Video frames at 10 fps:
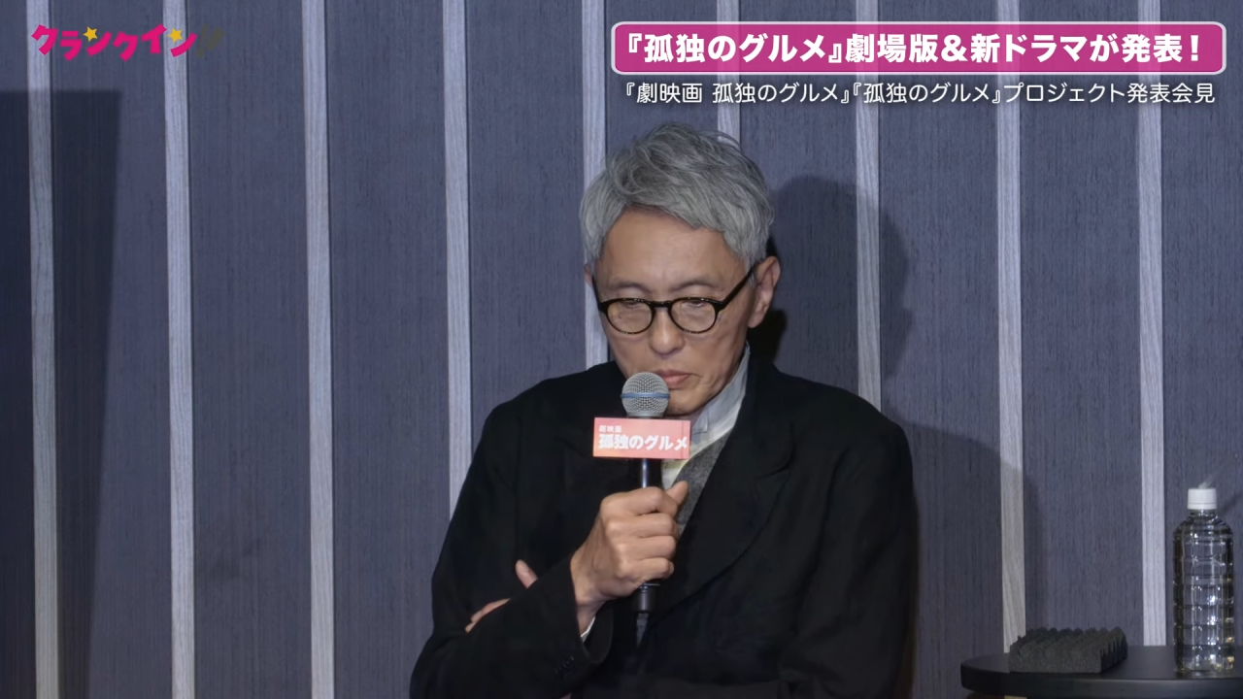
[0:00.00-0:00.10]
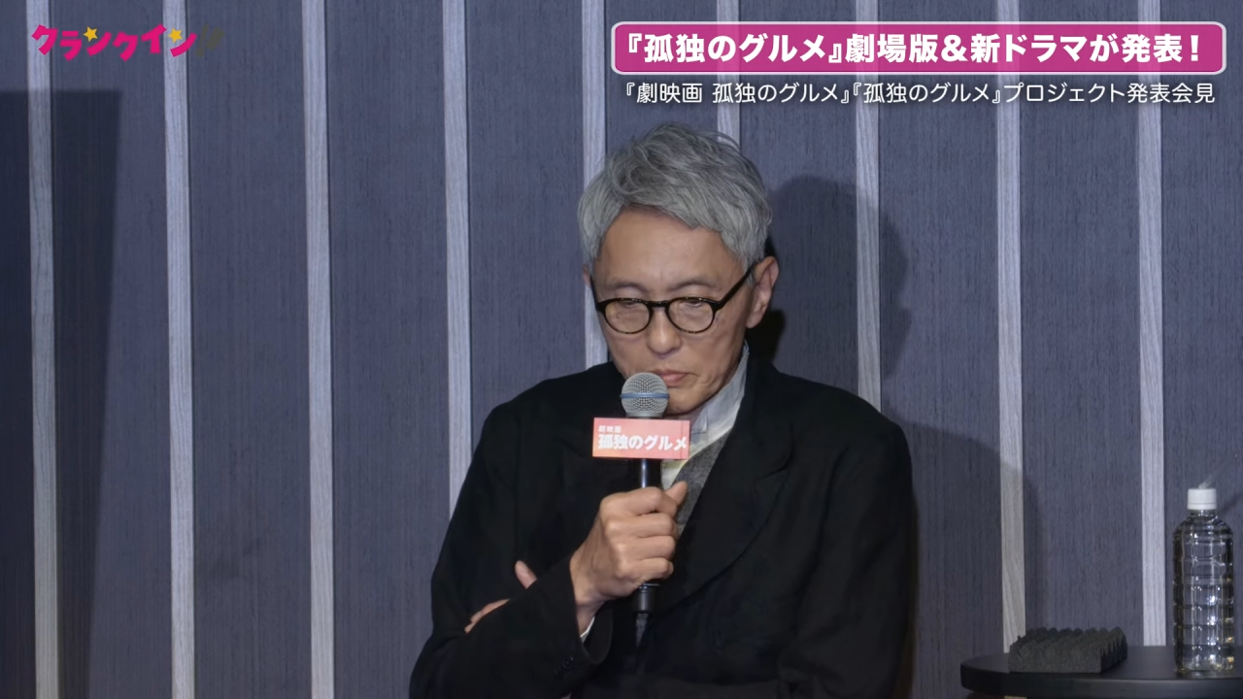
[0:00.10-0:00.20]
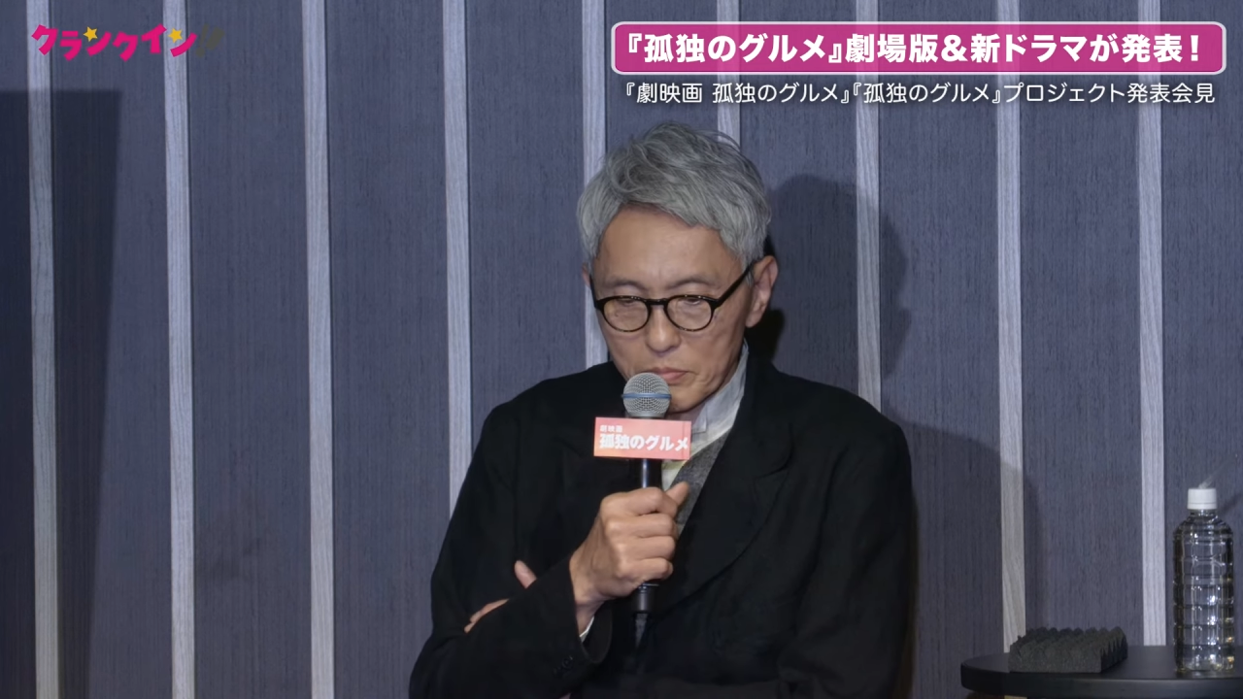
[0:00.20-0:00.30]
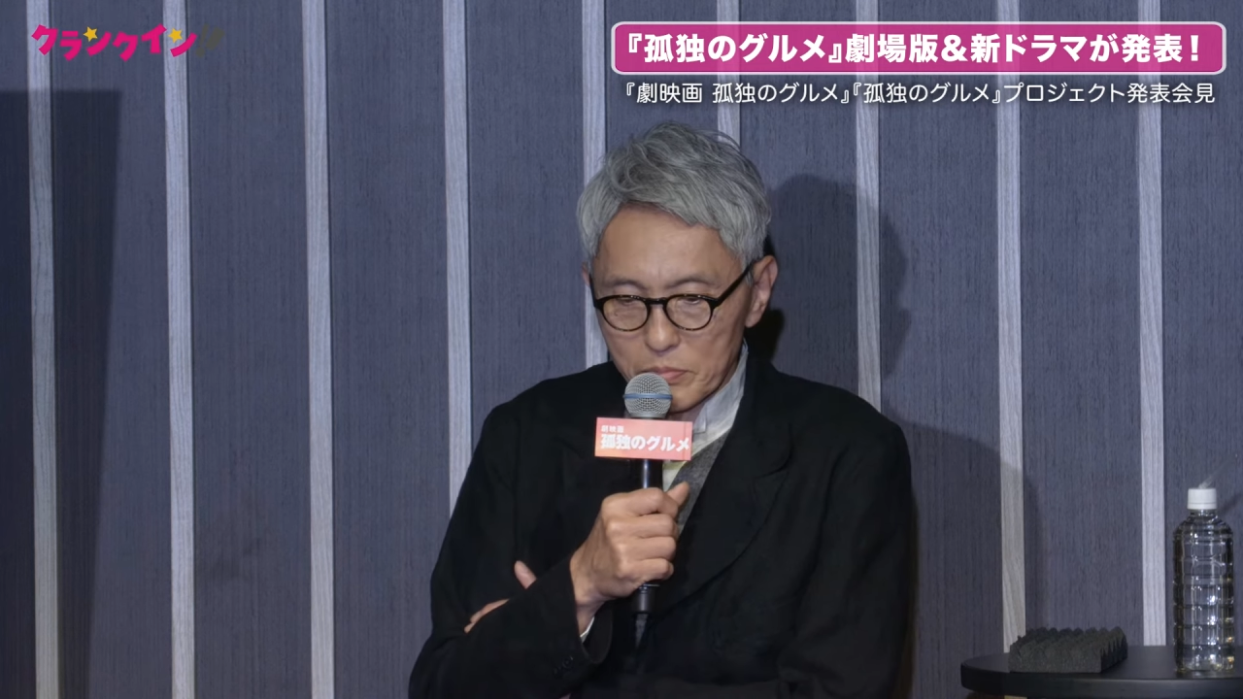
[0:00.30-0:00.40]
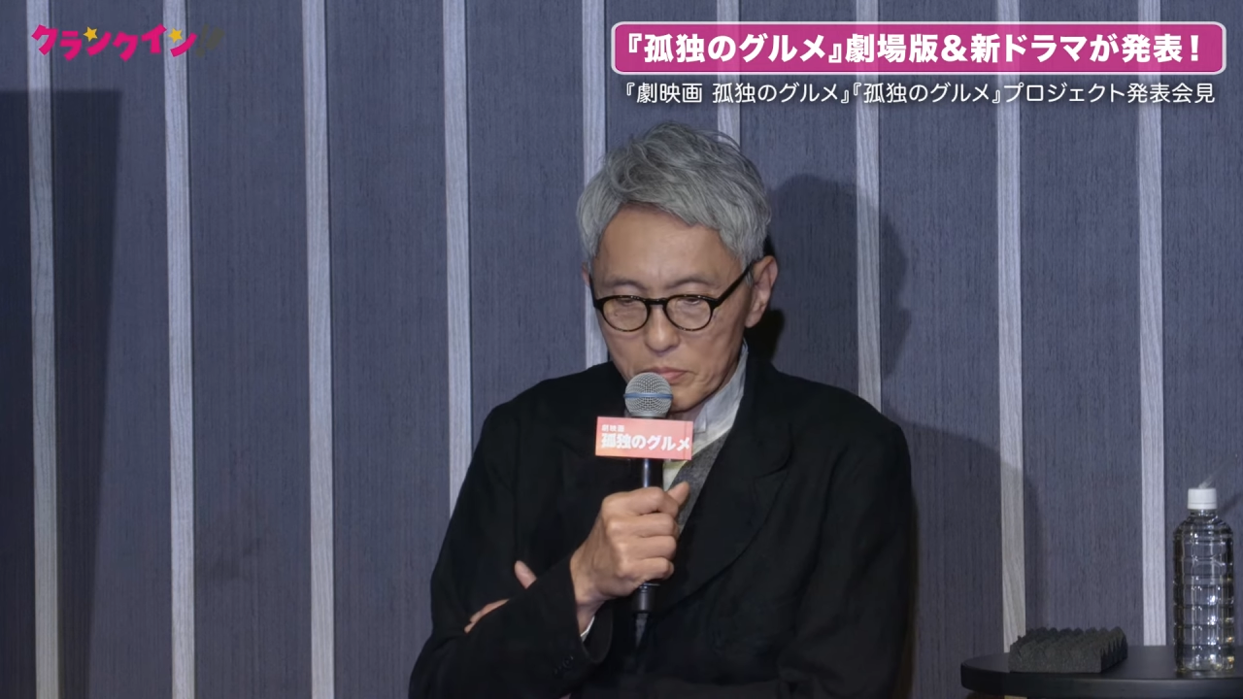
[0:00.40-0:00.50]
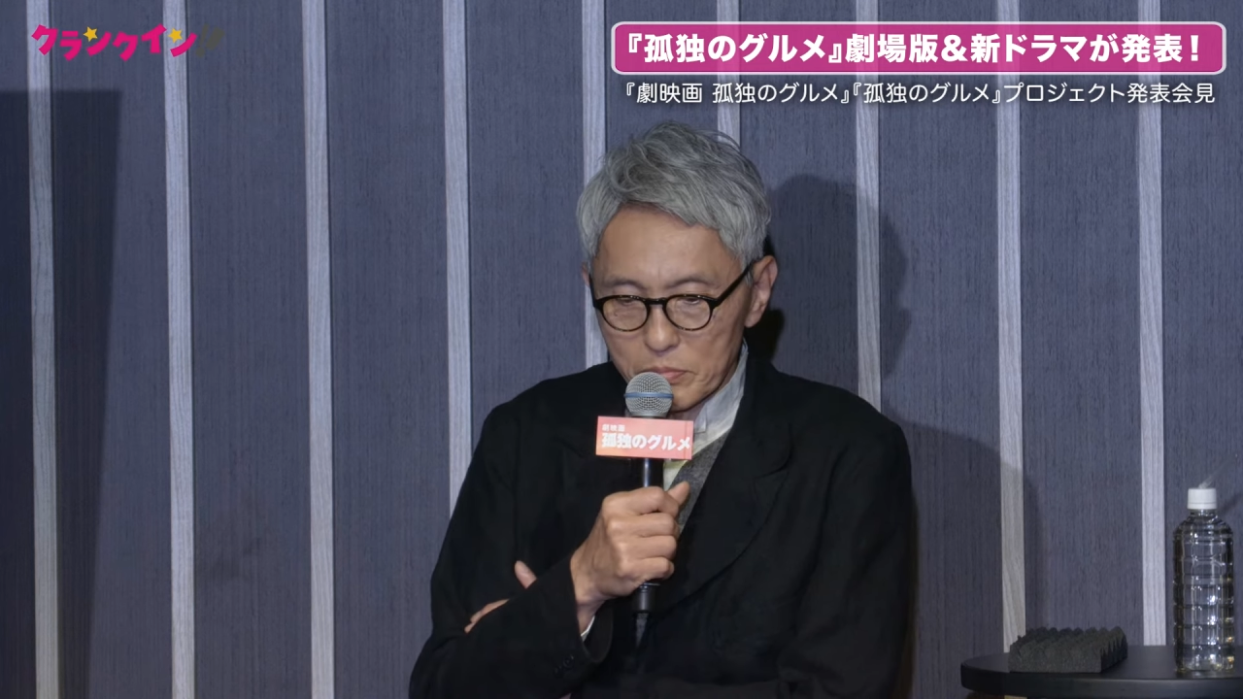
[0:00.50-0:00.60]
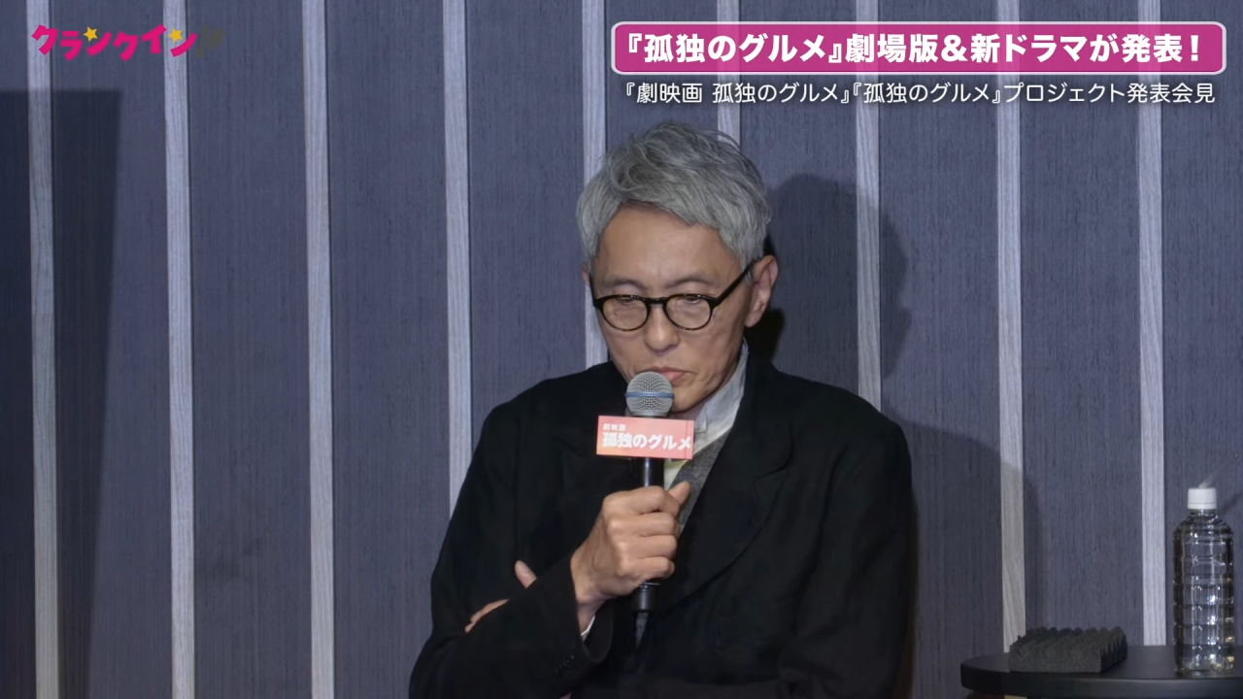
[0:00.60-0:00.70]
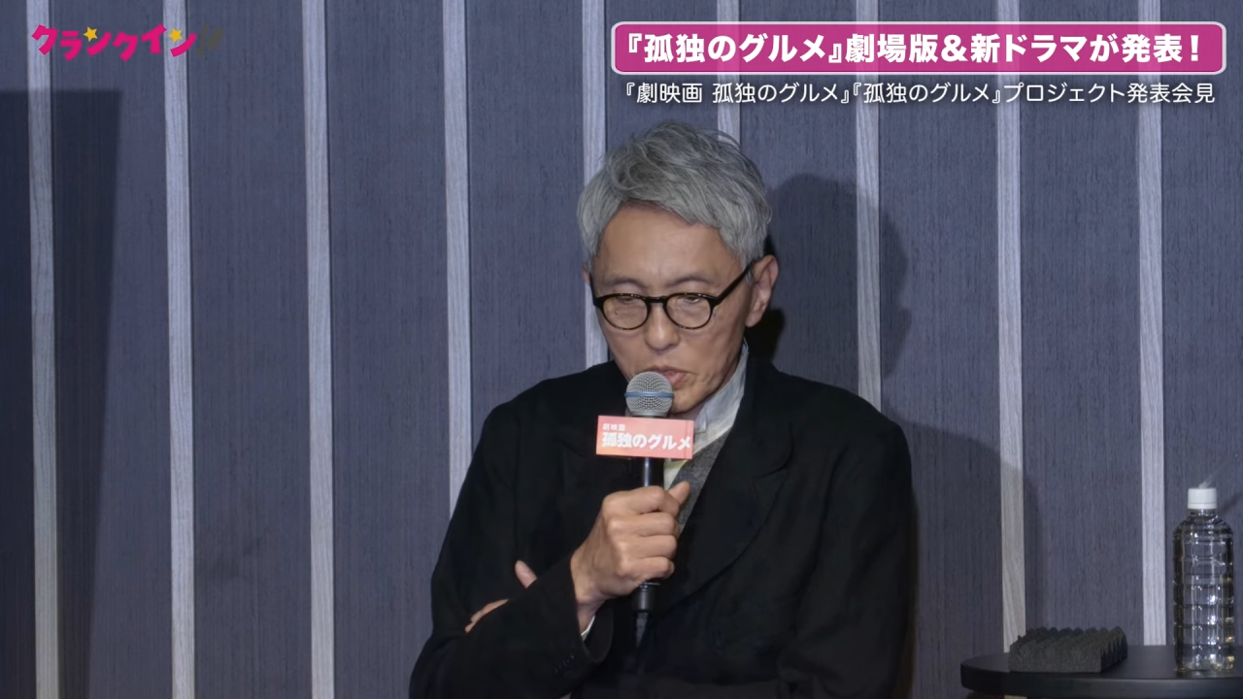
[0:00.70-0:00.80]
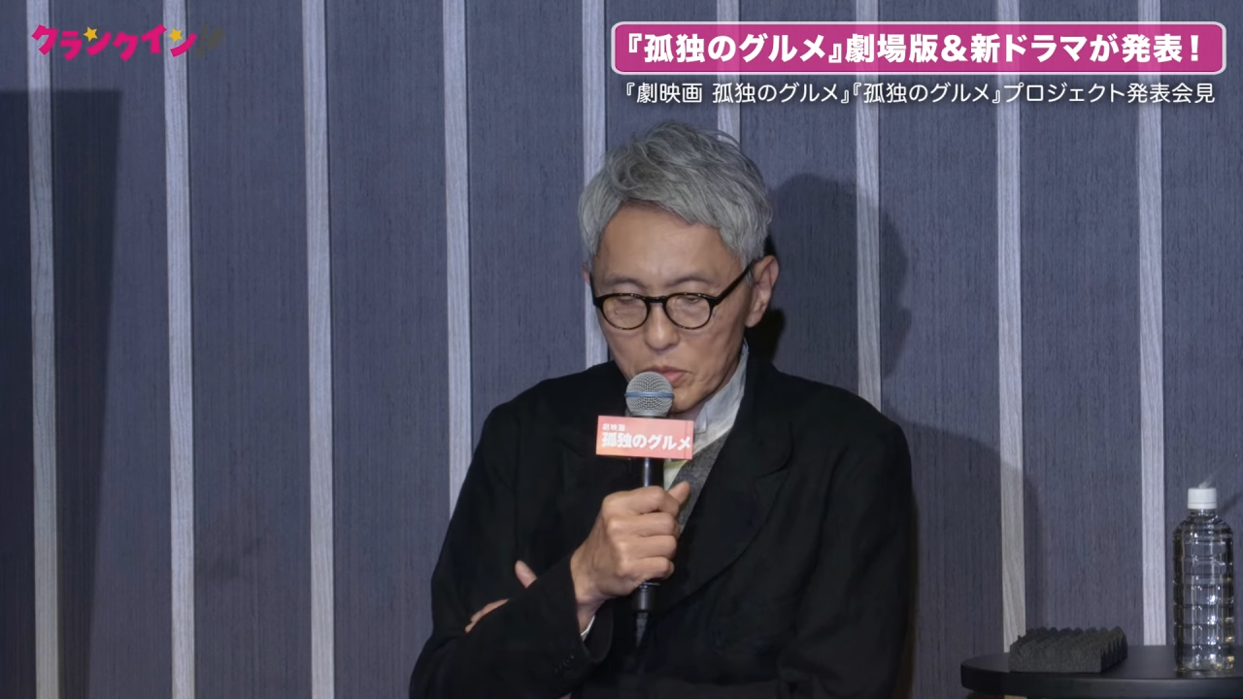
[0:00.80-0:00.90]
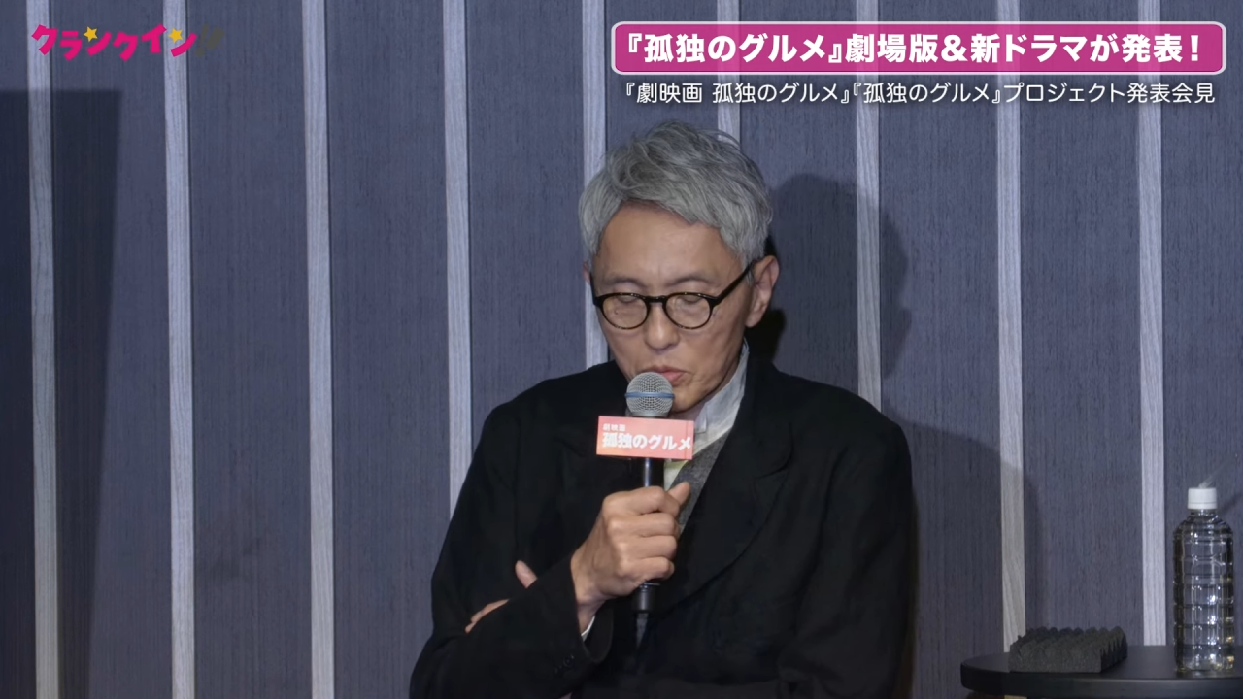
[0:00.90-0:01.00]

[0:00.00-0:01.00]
りちゃ